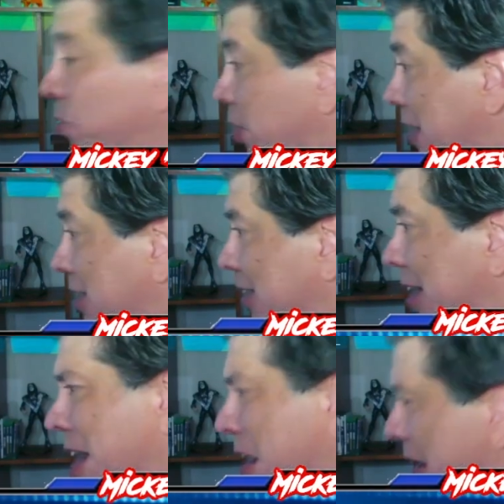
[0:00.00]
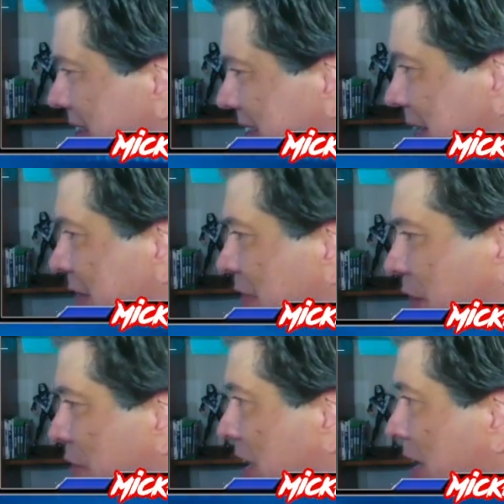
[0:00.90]
ahí están. En, sí,
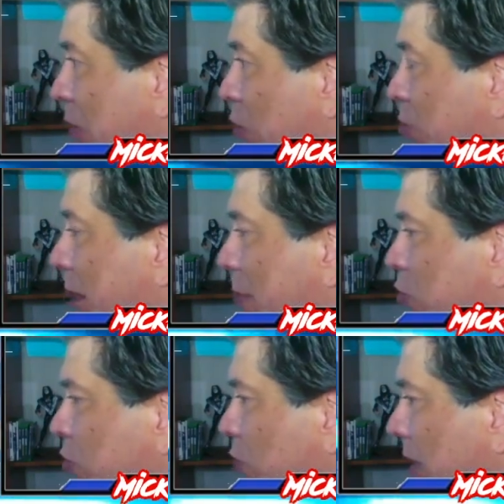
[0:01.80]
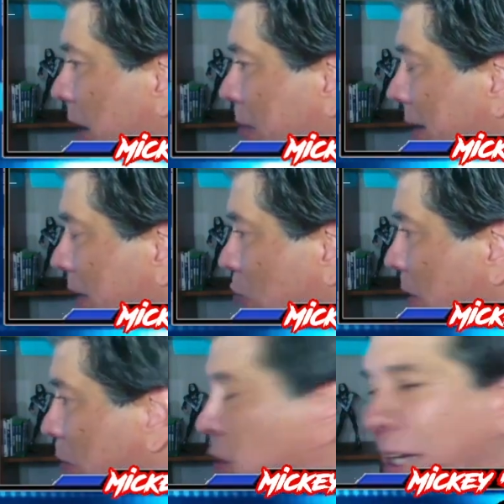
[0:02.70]
en, fin, amigos, vamos al partido que
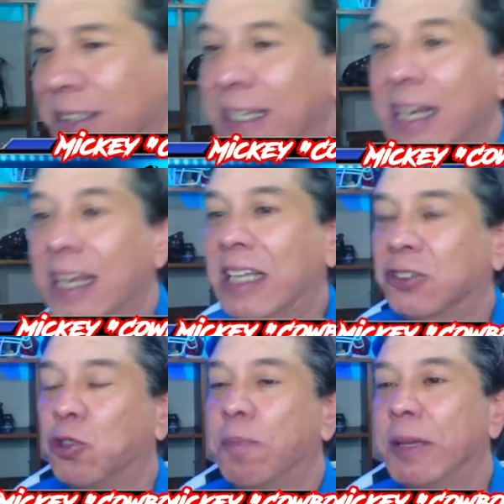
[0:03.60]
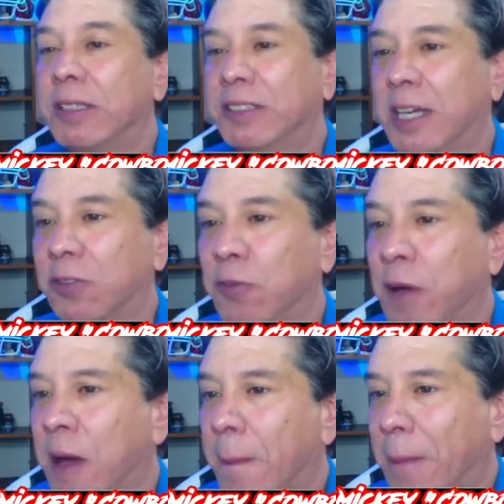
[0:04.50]
voy a analizar y estoy pensando
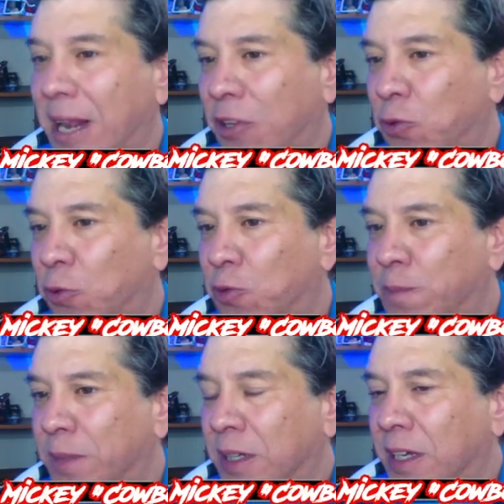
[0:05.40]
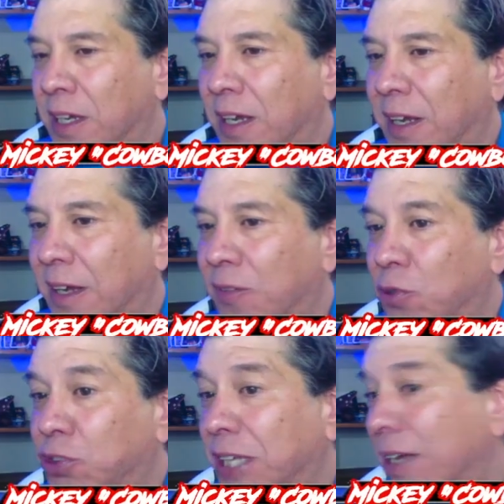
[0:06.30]
para YouTube. Eh, no
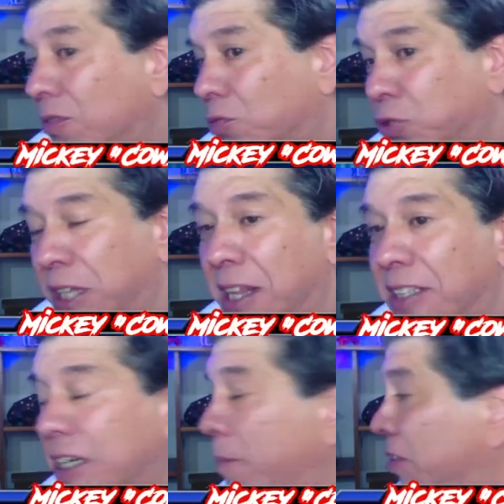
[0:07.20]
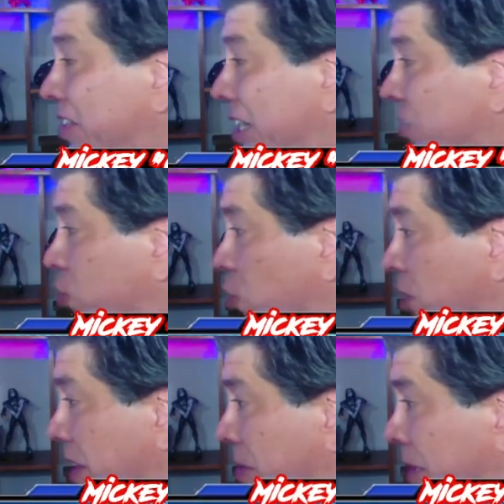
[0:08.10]
sé, ustedes díganme si les doy
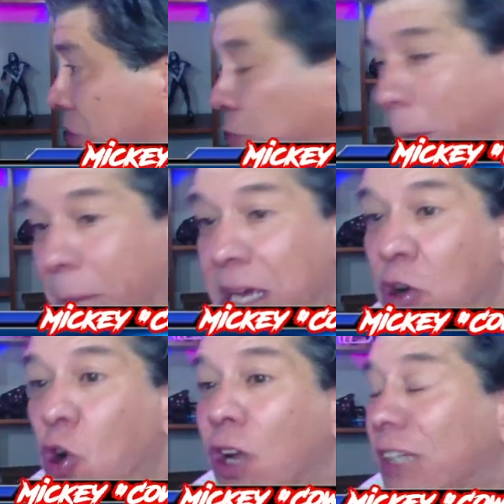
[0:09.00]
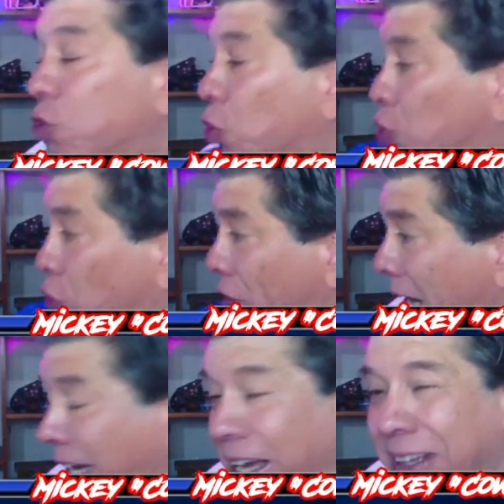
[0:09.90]
nada más un pick o les doy toda
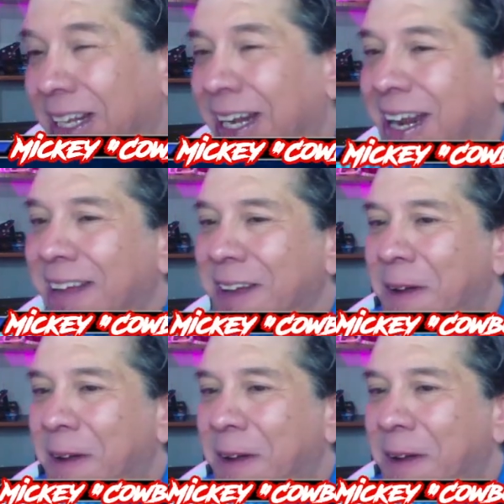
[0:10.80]
la cartelera